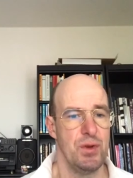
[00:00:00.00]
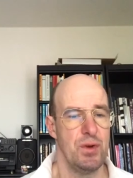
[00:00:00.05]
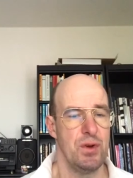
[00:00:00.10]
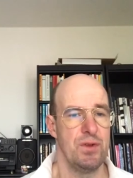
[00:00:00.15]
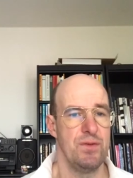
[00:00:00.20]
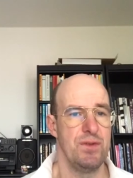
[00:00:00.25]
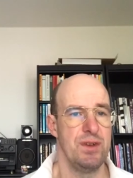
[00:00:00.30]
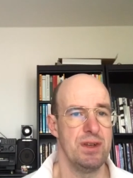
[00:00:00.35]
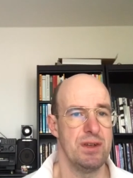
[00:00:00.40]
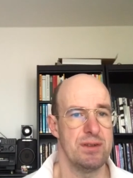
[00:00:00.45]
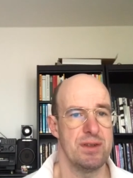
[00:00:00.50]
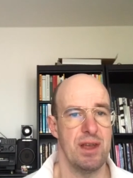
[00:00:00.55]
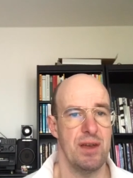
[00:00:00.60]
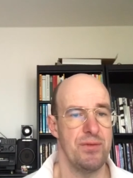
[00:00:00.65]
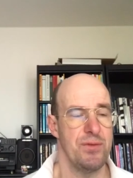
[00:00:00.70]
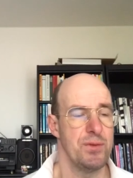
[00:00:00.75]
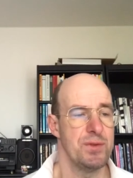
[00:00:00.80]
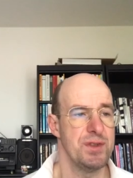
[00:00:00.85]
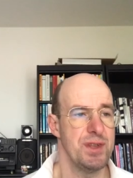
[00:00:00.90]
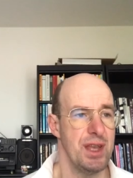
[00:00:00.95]
Und wir
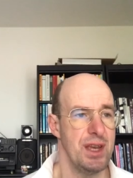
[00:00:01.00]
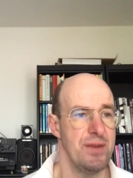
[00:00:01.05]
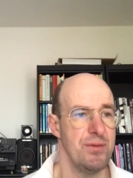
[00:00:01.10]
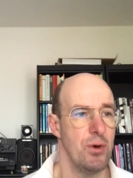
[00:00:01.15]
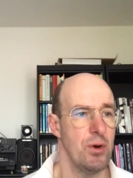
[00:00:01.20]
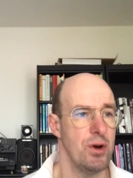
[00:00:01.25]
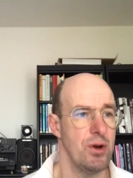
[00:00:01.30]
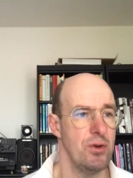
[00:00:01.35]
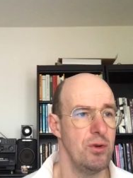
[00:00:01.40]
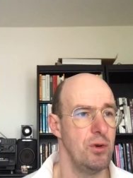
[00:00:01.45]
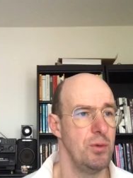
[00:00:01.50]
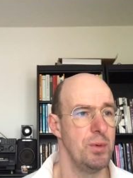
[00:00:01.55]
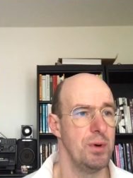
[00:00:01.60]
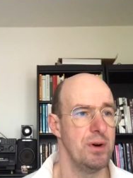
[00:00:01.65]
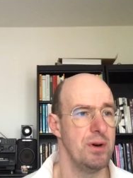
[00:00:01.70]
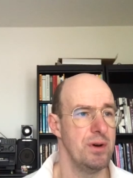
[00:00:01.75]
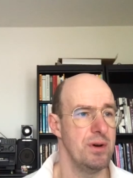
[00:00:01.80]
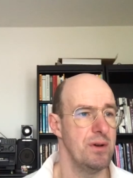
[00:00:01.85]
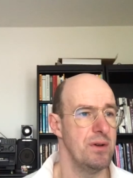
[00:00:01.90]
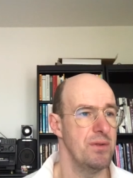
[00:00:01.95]
treffen uns jede Woche
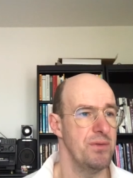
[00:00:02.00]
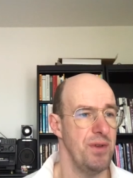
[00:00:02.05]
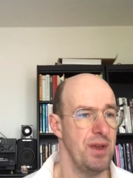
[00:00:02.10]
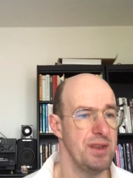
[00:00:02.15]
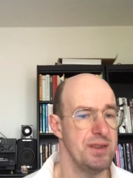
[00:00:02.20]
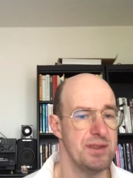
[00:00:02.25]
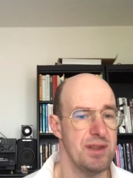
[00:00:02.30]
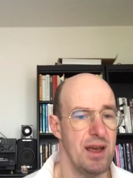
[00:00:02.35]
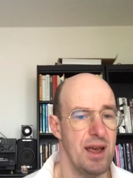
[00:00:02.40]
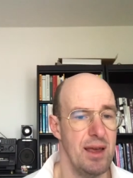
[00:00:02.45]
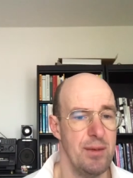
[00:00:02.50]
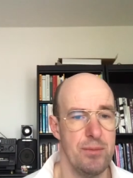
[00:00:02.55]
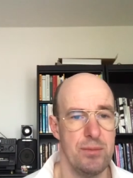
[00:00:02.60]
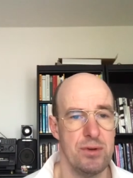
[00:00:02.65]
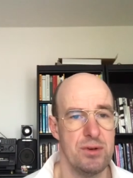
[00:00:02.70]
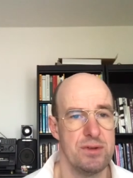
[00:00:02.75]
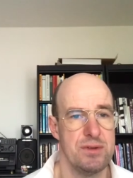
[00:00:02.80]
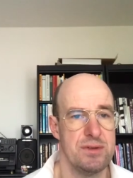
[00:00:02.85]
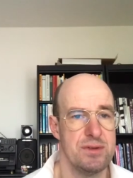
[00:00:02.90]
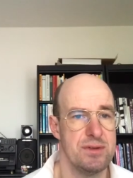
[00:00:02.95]
über FaceTime
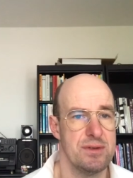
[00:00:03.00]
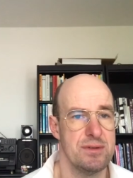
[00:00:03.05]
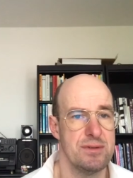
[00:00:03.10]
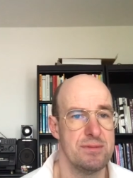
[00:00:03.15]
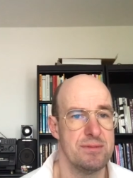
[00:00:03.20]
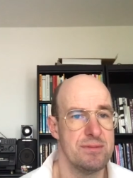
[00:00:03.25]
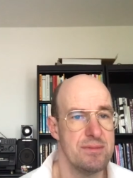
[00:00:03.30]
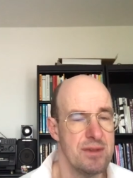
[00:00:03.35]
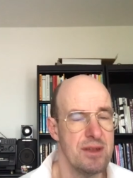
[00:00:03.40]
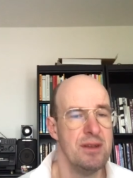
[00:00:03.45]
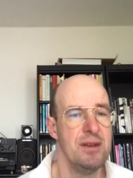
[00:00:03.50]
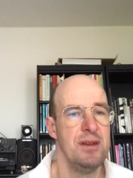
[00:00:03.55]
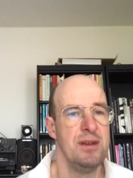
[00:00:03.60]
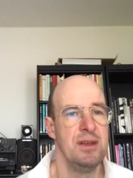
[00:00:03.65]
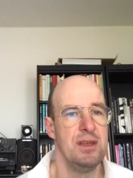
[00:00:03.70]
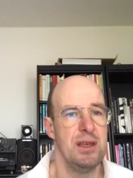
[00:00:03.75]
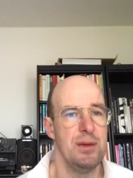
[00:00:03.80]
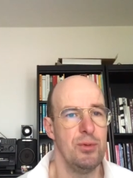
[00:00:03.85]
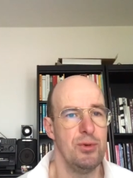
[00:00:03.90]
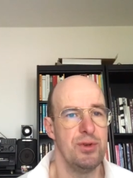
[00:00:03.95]
und ähm,
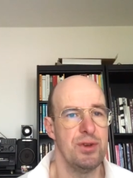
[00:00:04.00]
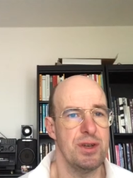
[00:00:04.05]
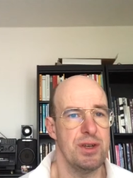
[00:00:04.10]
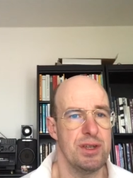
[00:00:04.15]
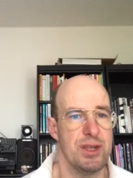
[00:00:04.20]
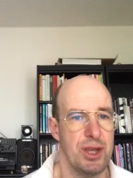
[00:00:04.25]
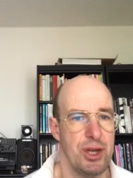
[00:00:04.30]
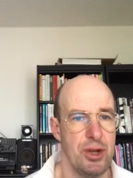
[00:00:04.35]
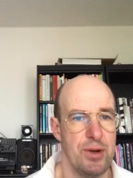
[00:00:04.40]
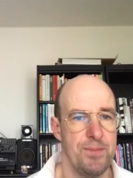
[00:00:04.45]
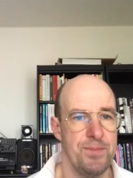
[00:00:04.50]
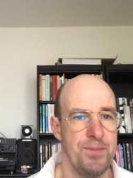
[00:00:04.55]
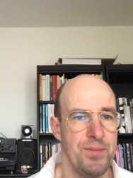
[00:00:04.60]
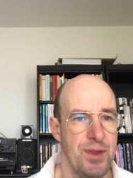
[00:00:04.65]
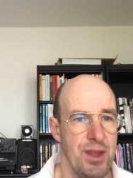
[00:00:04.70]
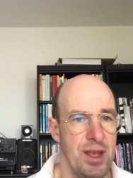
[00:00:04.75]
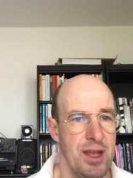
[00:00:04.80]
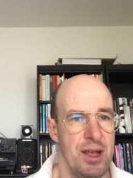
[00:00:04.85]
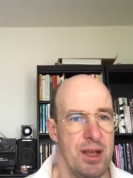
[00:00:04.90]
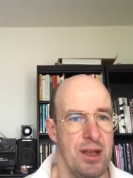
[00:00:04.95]
ich habe Unterricht genommen.
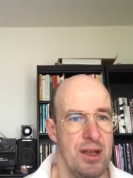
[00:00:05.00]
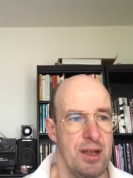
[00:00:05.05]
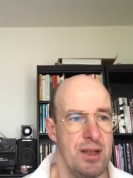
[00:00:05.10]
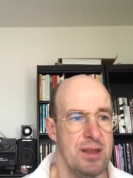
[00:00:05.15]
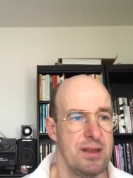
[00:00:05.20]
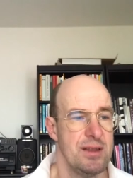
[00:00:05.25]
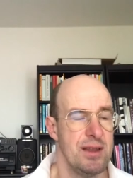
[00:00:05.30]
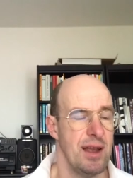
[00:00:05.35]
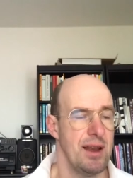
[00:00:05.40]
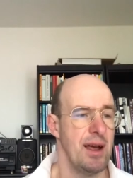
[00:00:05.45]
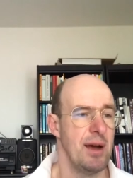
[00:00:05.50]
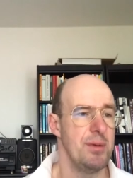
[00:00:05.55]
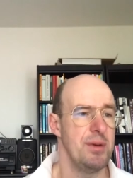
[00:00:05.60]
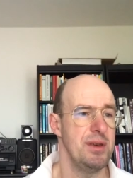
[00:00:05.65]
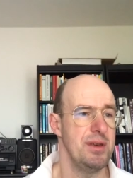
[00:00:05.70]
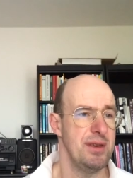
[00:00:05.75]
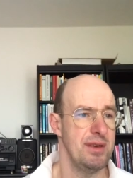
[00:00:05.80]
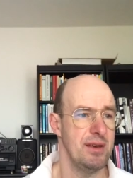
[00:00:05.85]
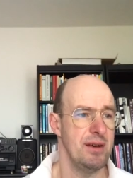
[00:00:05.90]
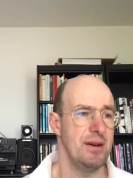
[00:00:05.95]
Dann habe
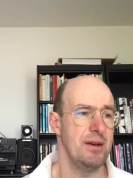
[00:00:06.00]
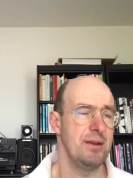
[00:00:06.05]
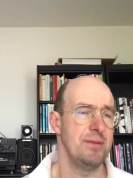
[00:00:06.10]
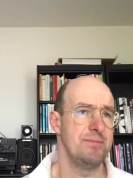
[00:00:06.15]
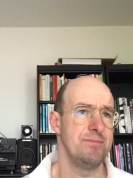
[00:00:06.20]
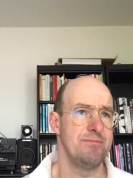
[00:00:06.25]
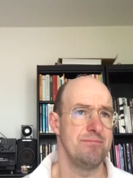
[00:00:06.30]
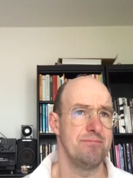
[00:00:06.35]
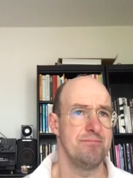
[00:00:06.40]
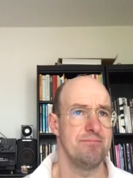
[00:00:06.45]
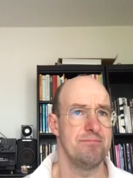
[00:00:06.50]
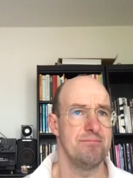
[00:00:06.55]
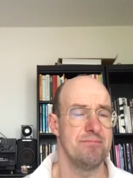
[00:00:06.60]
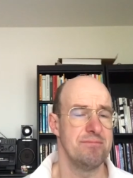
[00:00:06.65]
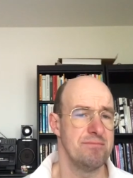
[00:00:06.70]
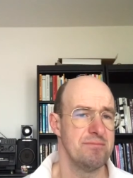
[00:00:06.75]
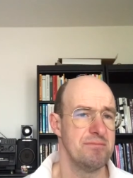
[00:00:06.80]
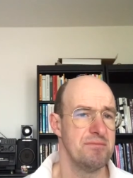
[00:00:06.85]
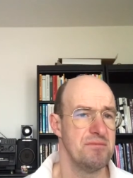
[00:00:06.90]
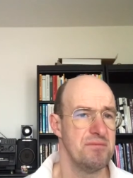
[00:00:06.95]
ich ähm,
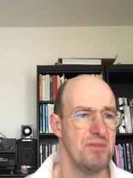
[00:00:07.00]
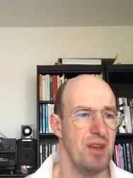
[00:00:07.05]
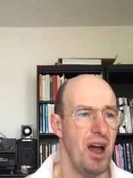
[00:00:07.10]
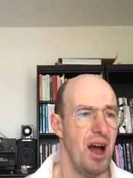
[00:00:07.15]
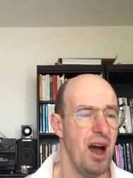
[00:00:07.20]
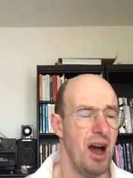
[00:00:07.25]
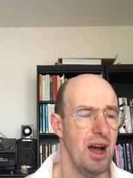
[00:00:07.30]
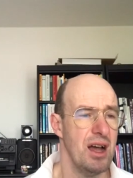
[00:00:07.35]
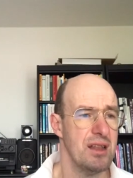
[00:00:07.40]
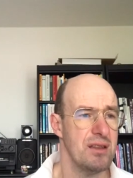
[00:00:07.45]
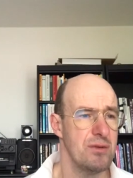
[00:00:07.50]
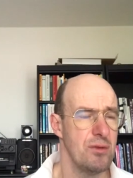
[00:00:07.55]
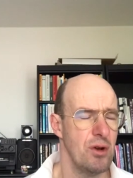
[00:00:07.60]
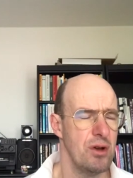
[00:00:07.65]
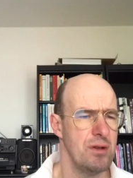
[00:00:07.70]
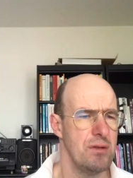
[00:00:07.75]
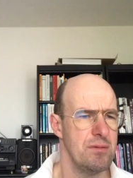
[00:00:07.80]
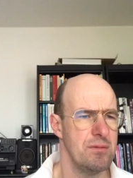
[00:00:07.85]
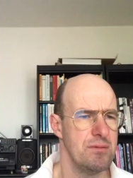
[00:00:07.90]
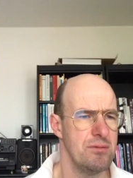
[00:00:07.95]
acht,
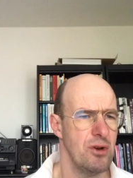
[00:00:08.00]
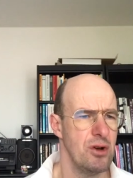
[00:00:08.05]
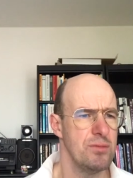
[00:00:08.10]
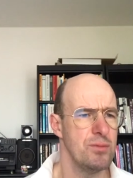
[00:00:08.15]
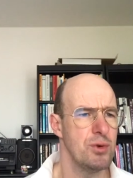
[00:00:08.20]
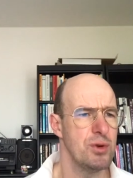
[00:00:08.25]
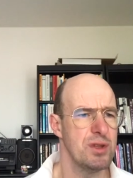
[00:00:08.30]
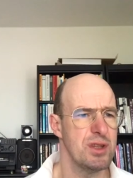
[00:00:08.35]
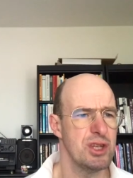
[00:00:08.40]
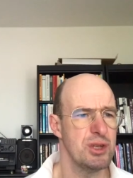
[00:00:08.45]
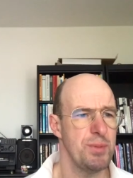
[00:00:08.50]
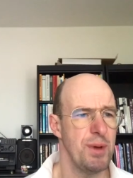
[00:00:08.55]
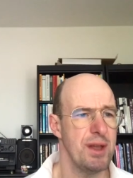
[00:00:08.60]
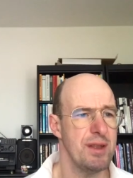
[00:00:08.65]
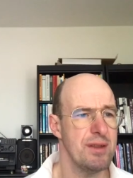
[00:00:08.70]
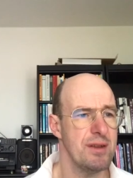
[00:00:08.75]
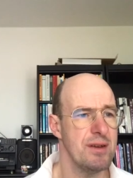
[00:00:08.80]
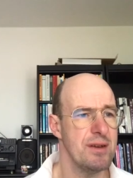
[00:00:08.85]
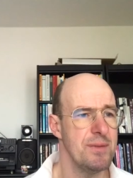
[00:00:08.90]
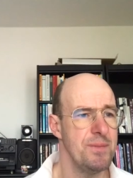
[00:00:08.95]
neun, neun Monate
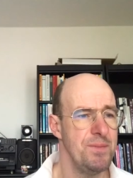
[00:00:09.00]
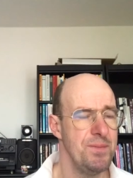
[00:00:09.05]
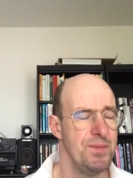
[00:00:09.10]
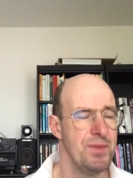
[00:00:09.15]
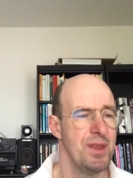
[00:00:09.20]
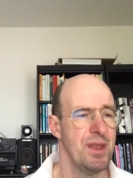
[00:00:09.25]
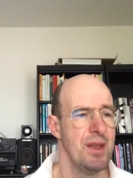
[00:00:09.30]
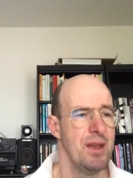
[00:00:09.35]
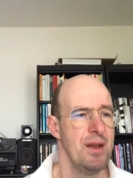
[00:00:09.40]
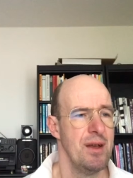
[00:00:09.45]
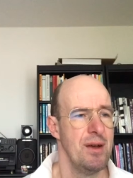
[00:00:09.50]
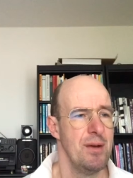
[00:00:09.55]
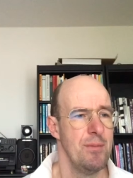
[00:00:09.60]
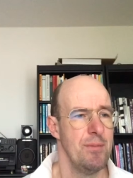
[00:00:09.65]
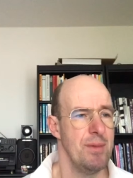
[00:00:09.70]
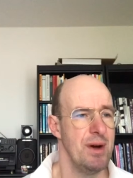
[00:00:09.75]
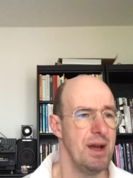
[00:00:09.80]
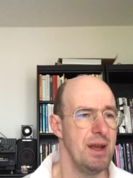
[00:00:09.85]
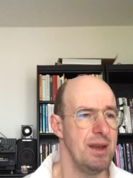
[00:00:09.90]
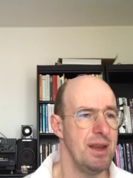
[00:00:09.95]
später
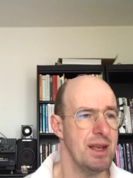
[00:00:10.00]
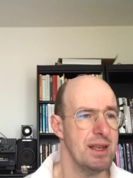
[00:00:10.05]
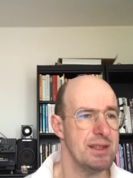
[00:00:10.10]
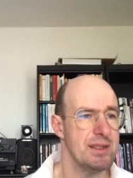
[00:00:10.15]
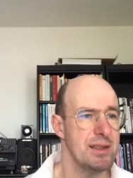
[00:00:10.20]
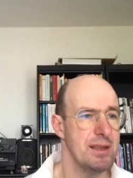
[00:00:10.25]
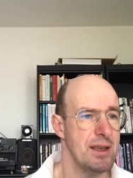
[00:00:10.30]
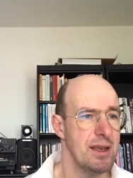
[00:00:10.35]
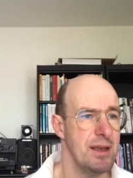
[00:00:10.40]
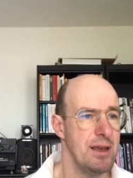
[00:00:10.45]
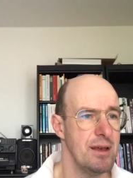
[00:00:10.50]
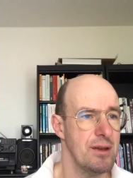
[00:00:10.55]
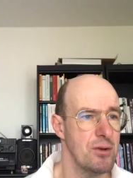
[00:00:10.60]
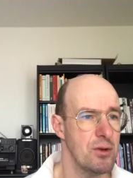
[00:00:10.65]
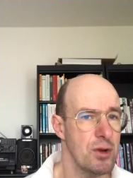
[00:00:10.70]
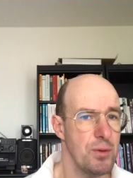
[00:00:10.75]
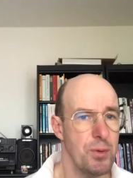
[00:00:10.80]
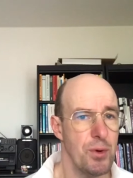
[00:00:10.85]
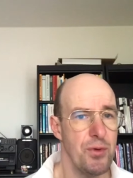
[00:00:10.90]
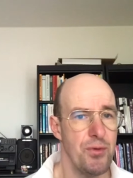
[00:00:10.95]
meine nächste
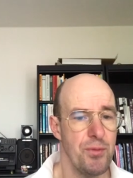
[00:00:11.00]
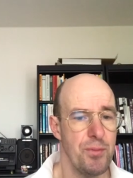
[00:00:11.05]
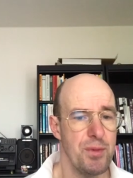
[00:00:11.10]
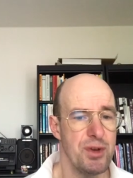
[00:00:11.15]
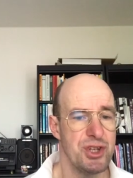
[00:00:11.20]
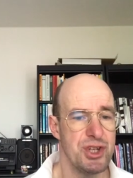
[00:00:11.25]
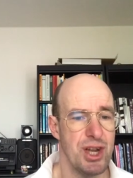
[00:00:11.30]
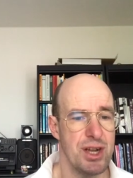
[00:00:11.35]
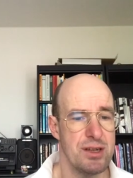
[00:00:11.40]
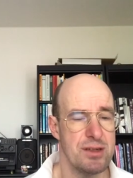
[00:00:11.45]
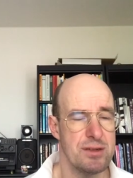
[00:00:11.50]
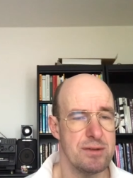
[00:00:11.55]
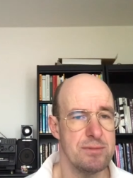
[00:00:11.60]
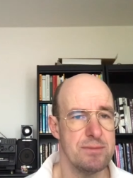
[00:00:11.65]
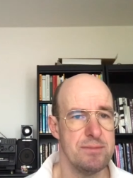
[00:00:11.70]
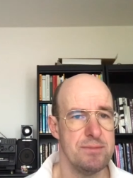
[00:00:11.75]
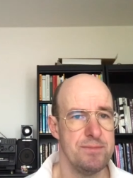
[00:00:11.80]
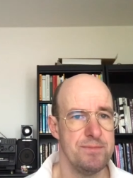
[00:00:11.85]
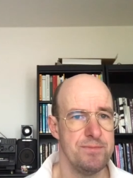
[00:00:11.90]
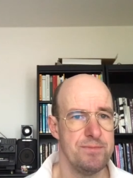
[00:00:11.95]
Gürtelprüfung
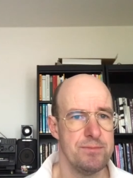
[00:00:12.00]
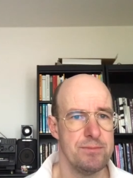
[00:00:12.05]
bestanden.